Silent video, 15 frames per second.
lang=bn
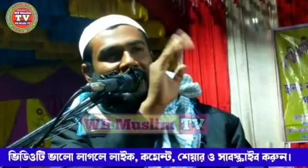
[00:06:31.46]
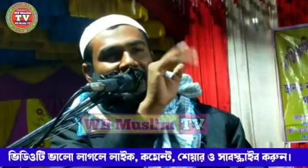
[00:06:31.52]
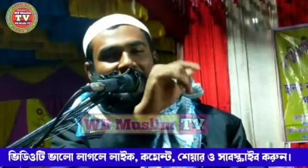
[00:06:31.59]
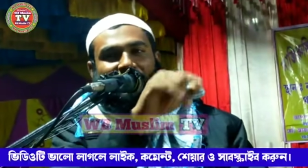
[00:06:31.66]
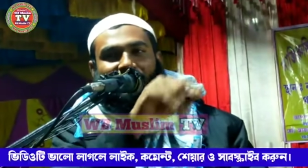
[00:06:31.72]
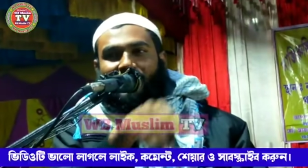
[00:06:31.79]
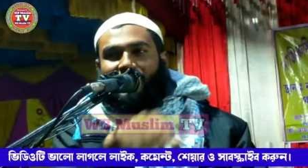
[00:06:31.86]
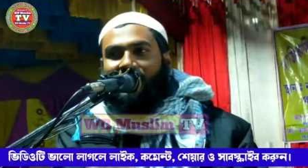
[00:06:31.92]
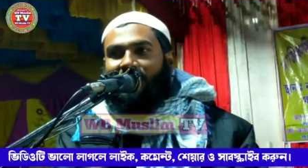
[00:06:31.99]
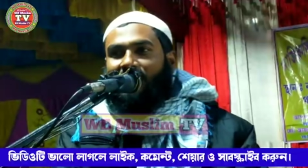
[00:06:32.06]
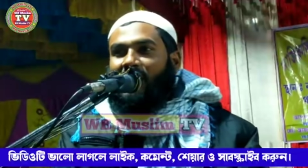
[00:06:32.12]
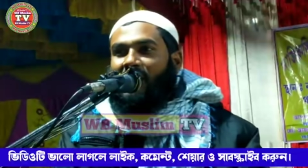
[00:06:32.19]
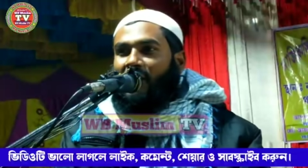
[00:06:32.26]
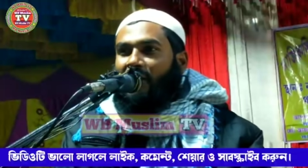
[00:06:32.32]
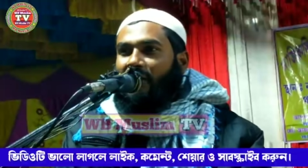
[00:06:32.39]
হাতে তুলে
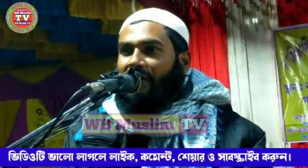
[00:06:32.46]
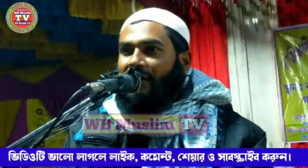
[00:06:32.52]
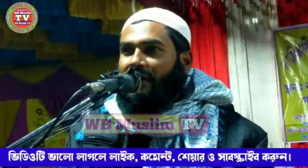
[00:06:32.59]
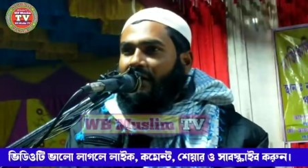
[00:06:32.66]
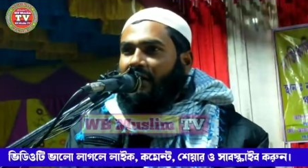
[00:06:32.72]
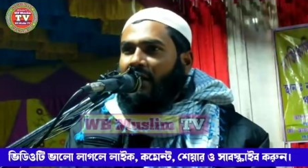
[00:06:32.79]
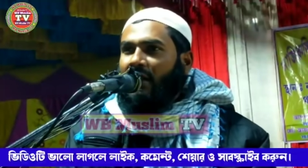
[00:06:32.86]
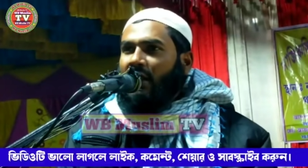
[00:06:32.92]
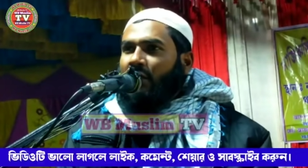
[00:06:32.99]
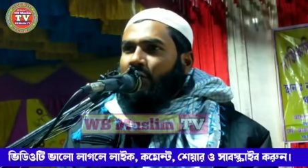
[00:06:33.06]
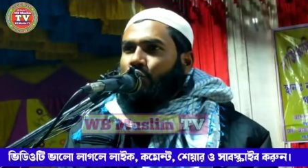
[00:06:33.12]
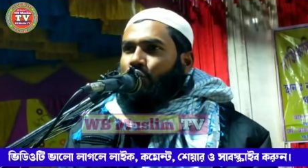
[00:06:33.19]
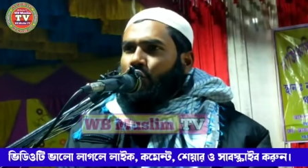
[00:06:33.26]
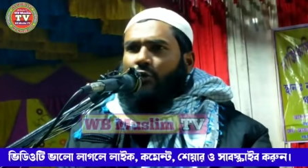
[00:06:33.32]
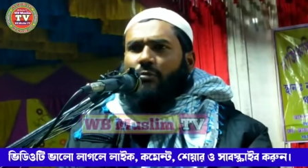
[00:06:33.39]
দেওয়া হবে
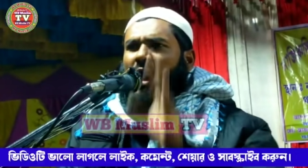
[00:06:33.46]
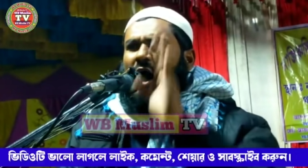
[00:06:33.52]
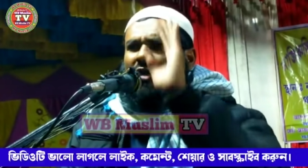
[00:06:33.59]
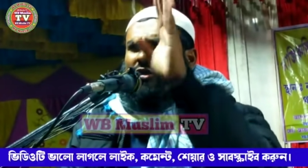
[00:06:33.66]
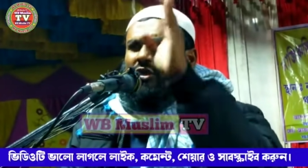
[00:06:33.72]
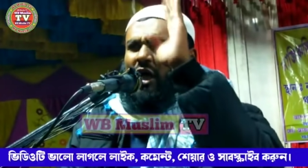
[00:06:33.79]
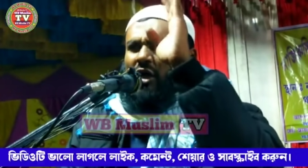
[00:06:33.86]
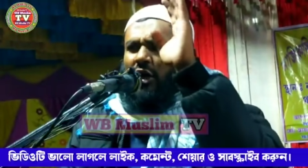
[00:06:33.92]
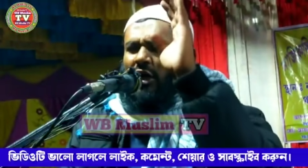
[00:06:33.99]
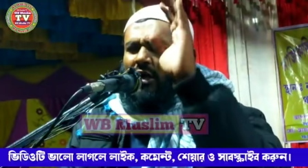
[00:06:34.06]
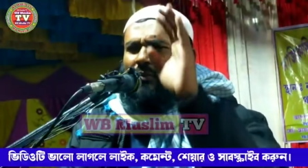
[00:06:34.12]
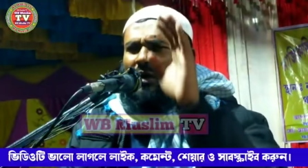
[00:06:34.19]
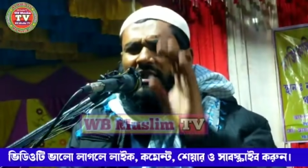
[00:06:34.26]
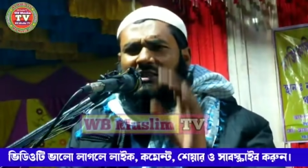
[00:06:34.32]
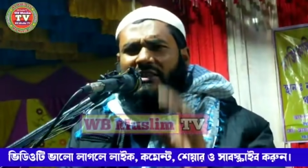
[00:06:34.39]
যুবক তখন
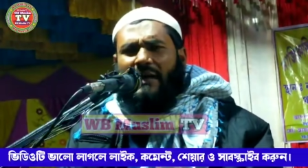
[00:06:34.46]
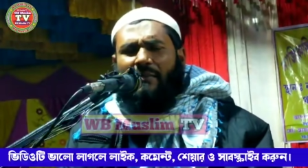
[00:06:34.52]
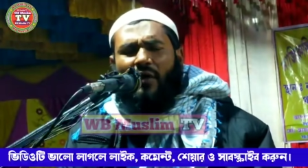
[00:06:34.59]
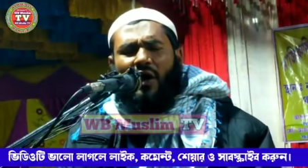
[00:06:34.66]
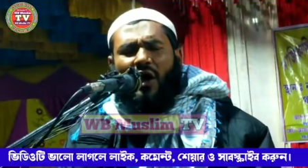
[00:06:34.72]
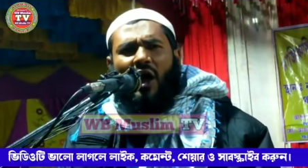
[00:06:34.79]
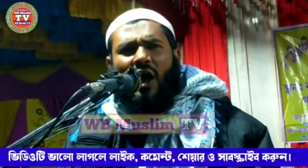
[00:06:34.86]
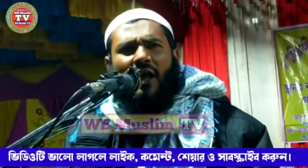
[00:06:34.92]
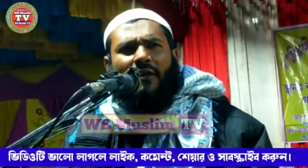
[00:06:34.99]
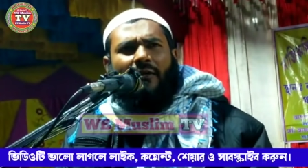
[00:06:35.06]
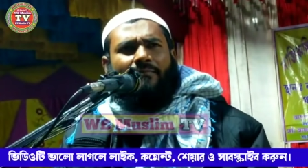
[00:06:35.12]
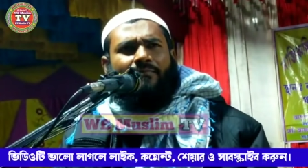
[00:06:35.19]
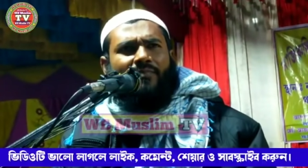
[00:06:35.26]
বলছে মোড়ল